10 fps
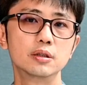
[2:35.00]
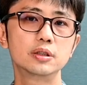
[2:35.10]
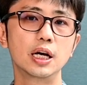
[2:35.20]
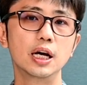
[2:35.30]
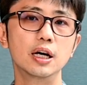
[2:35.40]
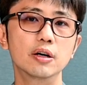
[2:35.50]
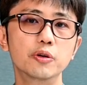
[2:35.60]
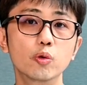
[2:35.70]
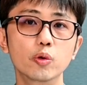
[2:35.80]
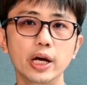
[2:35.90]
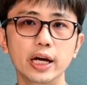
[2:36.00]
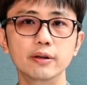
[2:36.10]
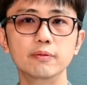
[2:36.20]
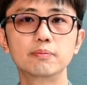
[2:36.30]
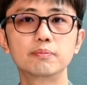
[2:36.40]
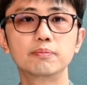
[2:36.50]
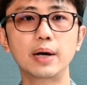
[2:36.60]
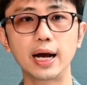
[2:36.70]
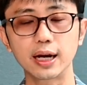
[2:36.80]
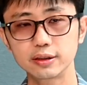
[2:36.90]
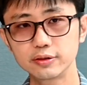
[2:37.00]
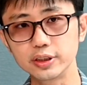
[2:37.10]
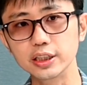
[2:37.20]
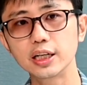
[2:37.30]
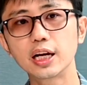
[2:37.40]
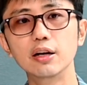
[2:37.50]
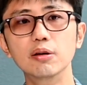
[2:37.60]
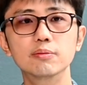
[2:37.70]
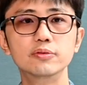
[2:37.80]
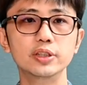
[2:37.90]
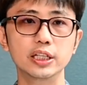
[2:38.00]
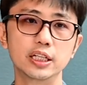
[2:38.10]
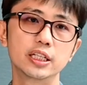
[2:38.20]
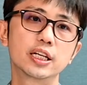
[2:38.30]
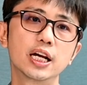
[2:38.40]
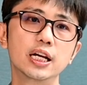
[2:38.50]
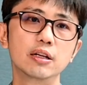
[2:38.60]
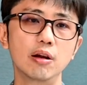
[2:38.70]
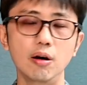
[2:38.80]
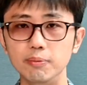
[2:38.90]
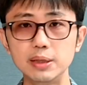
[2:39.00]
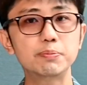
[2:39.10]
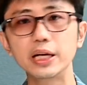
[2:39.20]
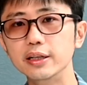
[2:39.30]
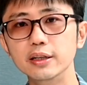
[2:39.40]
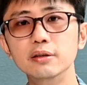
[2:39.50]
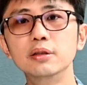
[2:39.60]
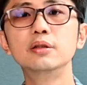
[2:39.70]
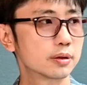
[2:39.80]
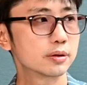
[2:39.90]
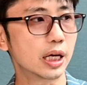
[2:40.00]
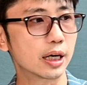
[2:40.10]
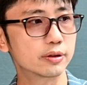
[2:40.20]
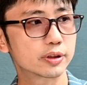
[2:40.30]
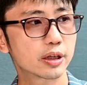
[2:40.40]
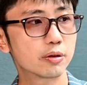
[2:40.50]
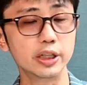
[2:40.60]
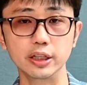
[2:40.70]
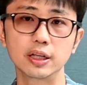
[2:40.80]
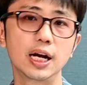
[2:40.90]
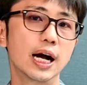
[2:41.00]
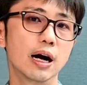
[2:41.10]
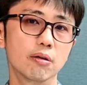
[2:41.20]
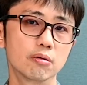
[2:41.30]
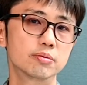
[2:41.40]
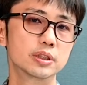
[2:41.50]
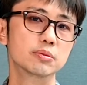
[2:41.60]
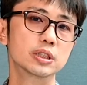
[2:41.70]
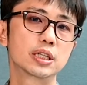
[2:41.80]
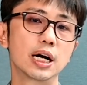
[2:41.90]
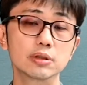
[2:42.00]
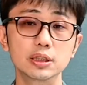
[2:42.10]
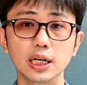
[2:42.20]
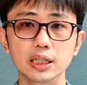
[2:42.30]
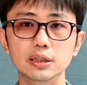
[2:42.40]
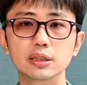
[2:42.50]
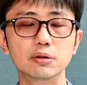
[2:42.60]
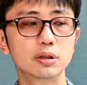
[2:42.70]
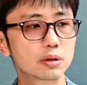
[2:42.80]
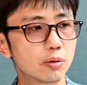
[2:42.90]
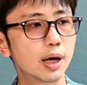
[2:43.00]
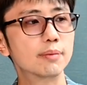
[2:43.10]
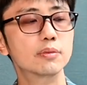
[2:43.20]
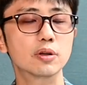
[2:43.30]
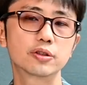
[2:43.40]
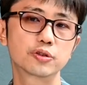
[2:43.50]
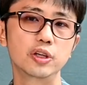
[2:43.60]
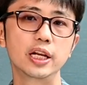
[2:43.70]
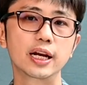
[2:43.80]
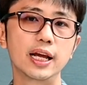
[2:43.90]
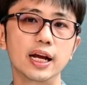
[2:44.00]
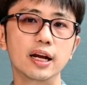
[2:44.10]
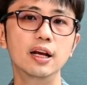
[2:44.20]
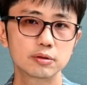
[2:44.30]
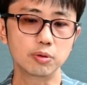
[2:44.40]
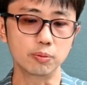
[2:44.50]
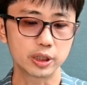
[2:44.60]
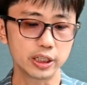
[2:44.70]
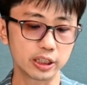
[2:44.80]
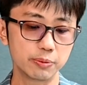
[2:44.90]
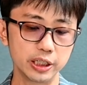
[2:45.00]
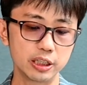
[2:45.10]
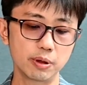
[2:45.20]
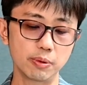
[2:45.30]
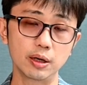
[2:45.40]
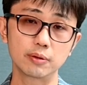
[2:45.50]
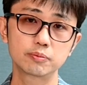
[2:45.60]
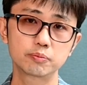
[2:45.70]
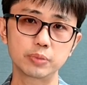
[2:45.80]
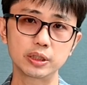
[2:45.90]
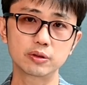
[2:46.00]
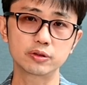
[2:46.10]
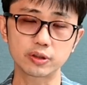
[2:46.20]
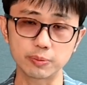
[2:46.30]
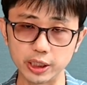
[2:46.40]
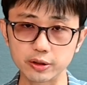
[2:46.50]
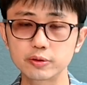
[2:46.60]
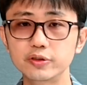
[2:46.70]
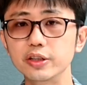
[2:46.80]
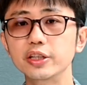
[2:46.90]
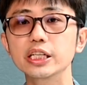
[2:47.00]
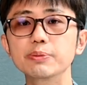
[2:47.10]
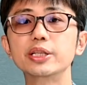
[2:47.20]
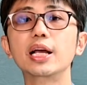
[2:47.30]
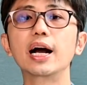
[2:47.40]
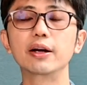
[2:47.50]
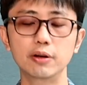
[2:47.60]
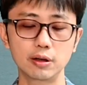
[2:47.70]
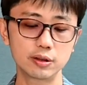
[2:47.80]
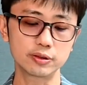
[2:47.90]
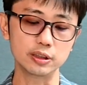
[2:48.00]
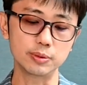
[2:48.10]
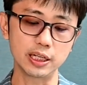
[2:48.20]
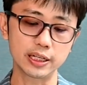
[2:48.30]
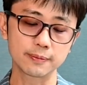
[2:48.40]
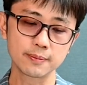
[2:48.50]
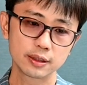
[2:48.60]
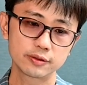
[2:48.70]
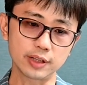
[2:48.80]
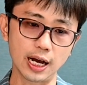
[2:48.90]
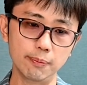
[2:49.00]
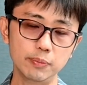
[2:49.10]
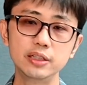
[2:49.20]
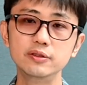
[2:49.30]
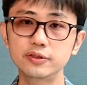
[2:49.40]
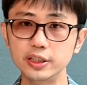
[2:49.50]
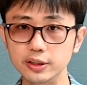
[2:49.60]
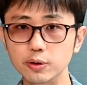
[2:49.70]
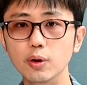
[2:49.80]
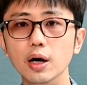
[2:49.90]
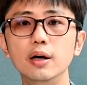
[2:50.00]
จะดุดันปากเสียอารมณ์เสียได้ง่ายรอไม่เป็นอย่างถ้าเราเห็นข่าวมันจะมีข่าวใหญ่ๆ เรื่องรถคว่ำรถชนแรงผมเคยเห็นทะเบียนที่แบบว่า เป็นทะเบียนเศรษฐีมีตังค์เนาะเขาก็ซื้อเป็นเลข3เบิ้ล4ตัว